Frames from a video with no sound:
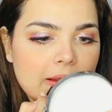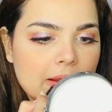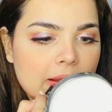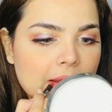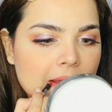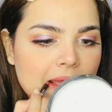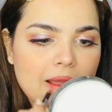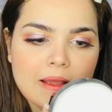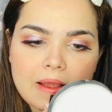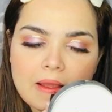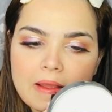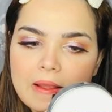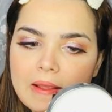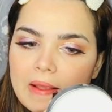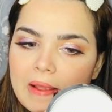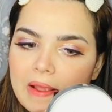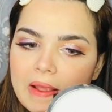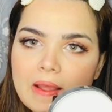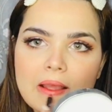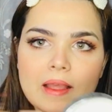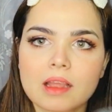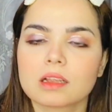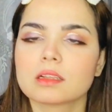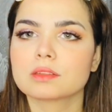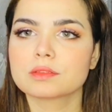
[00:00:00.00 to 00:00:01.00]
यहाँ पर
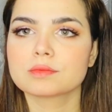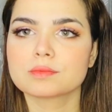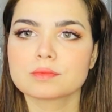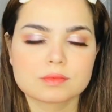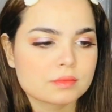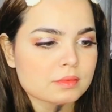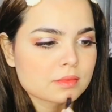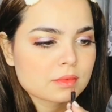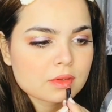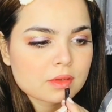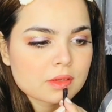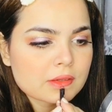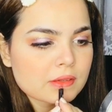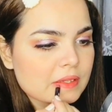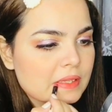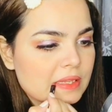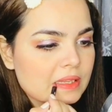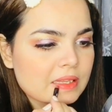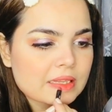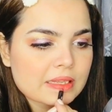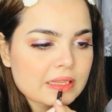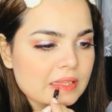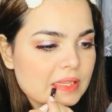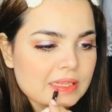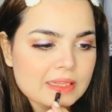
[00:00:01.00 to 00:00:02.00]
मैं लगा रही हूँ
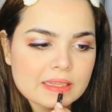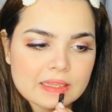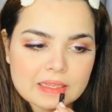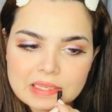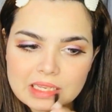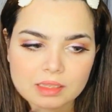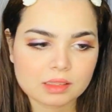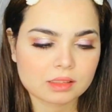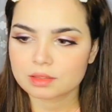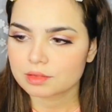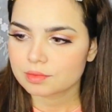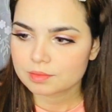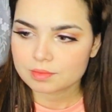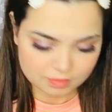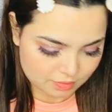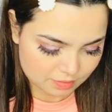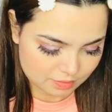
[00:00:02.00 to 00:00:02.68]
लिप पेंसिल पहले मैं लिप